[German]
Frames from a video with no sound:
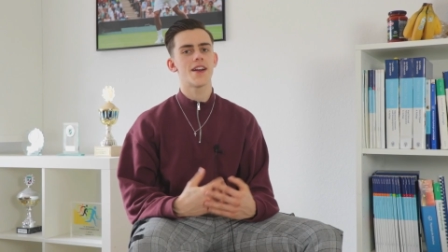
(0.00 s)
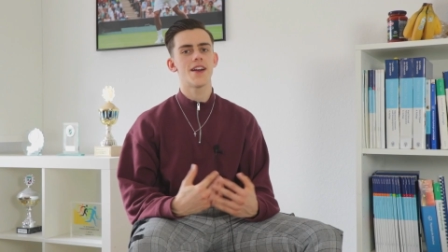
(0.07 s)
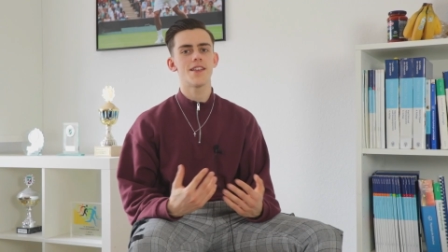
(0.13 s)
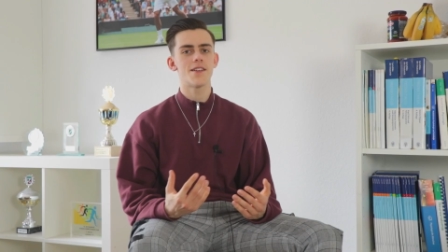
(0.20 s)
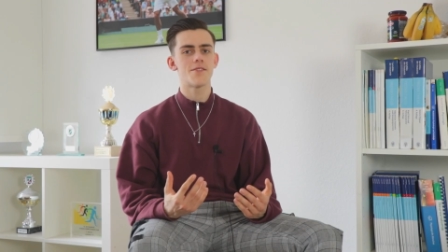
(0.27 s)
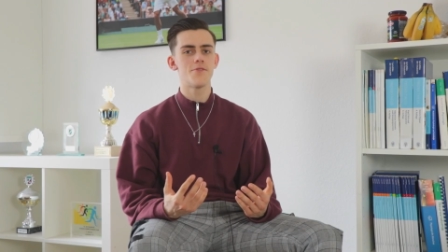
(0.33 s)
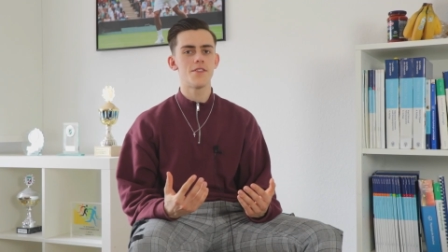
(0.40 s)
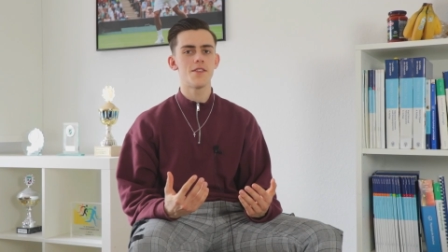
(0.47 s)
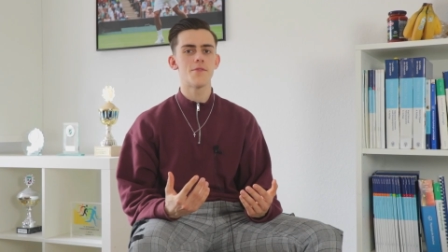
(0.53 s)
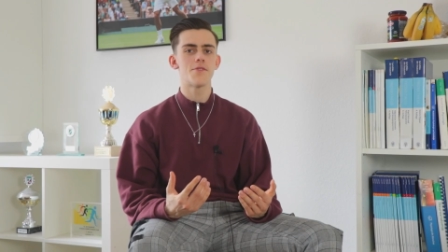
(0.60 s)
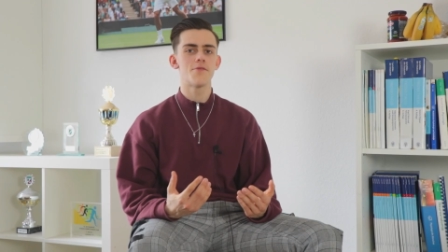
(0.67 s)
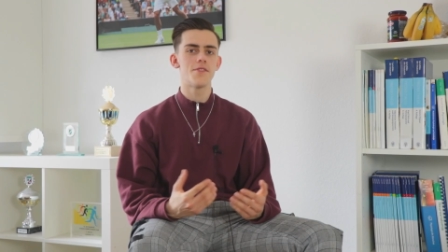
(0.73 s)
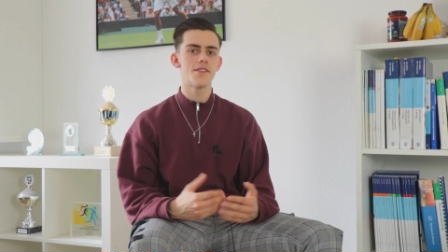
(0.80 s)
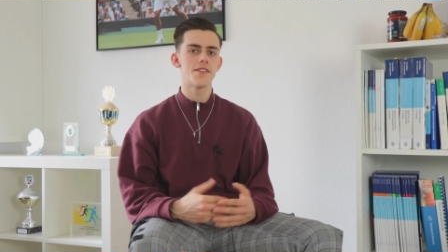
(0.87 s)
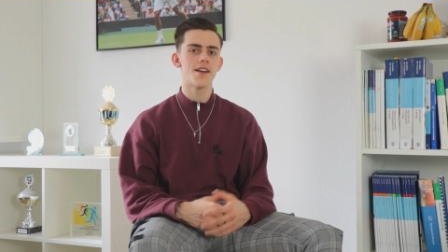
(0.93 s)
Man kennt natürlich immer
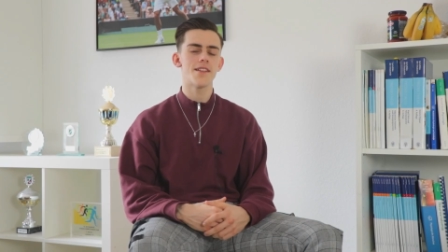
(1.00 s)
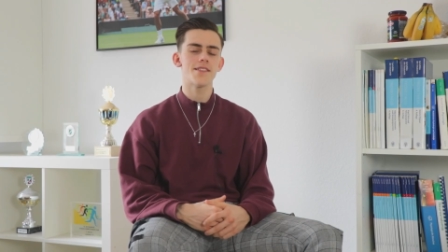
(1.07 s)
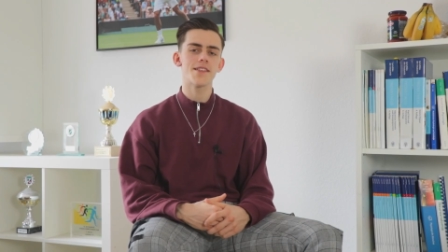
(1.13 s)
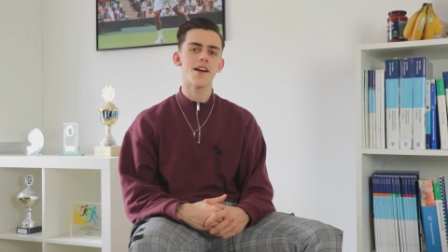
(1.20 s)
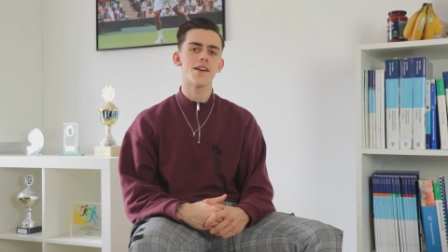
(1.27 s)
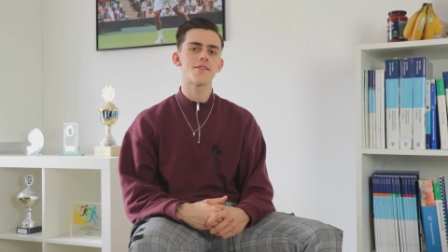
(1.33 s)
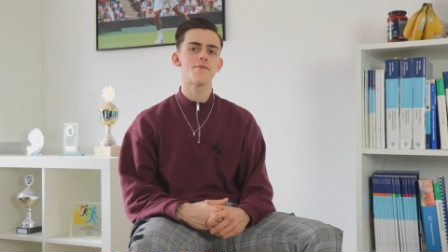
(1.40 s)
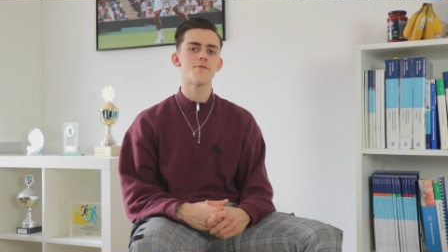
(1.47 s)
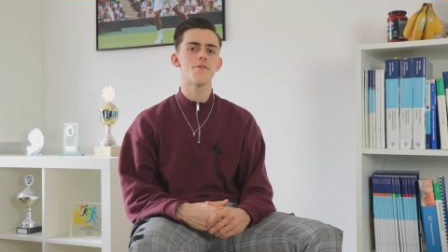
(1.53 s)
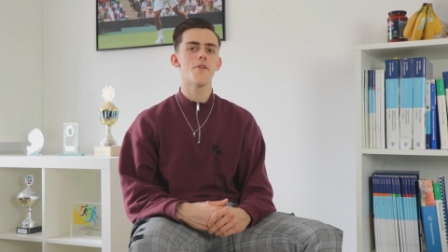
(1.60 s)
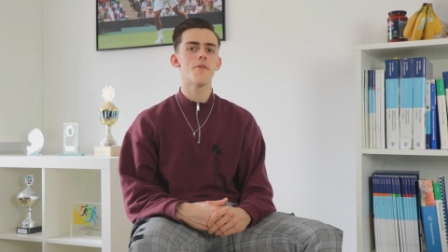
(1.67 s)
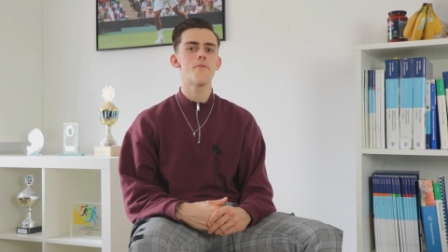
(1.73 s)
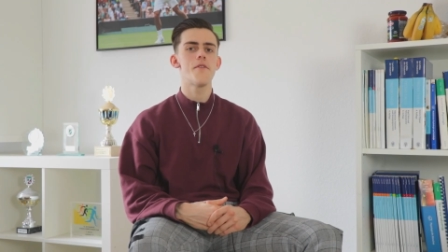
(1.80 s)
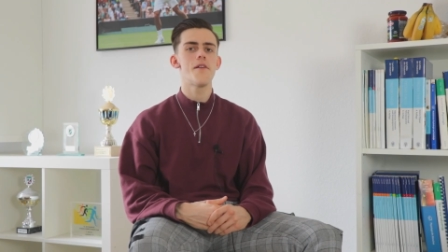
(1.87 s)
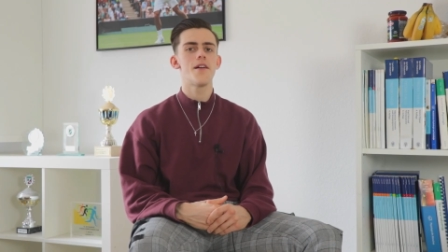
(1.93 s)
nur diese ganz krassen
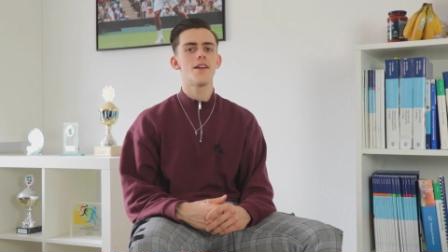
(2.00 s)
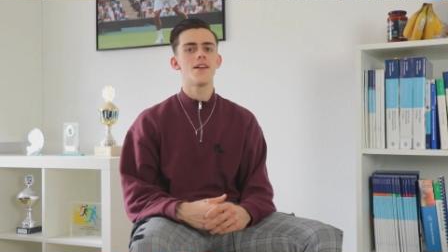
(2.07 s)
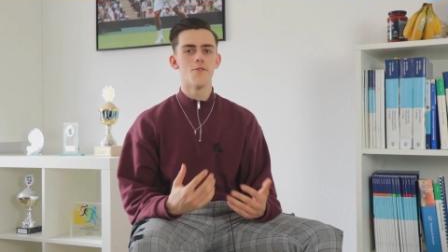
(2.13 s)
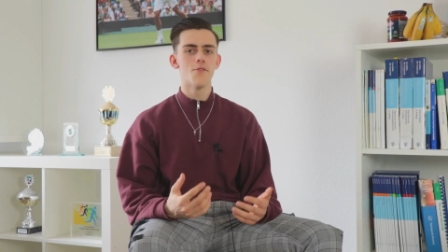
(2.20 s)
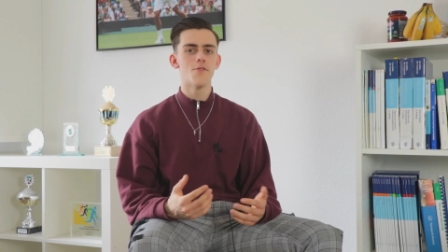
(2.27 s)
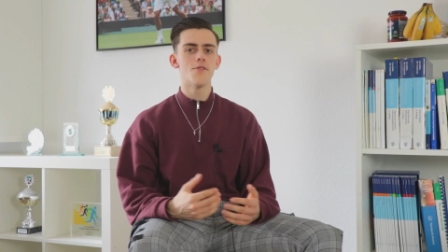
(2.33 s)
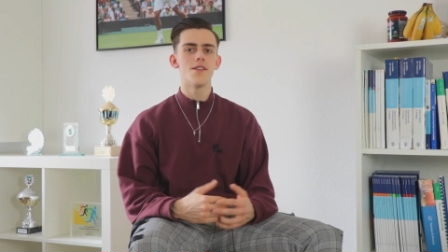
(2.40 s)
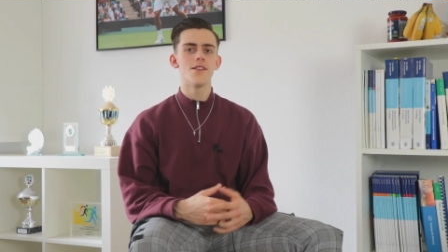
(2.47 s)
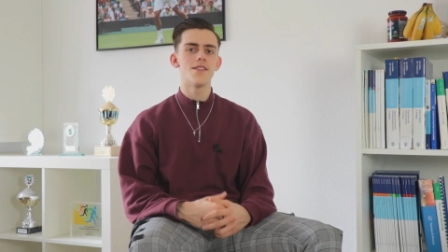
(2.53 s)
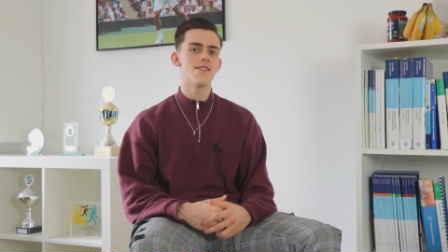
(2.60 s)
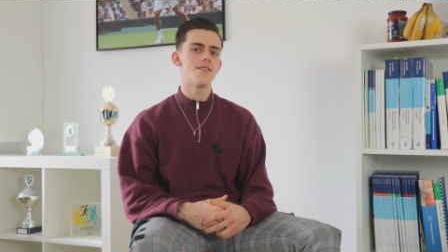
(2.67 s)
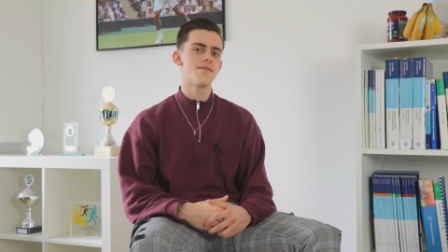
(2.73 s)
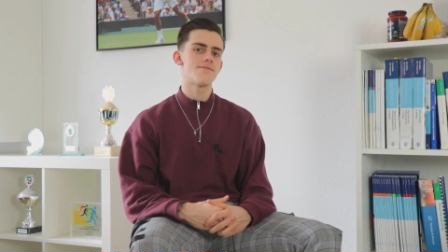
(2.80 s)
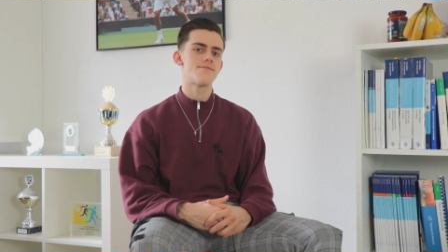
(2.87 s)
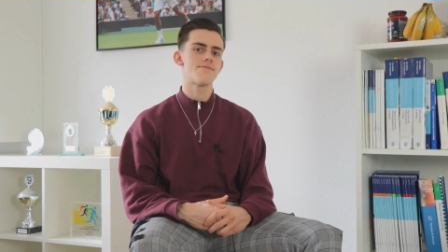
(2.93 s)
Formen, wo
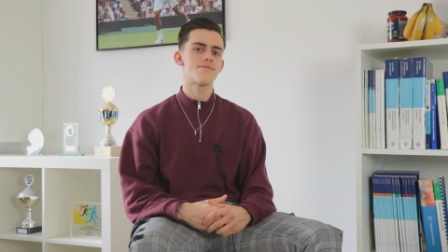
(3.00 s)
äh,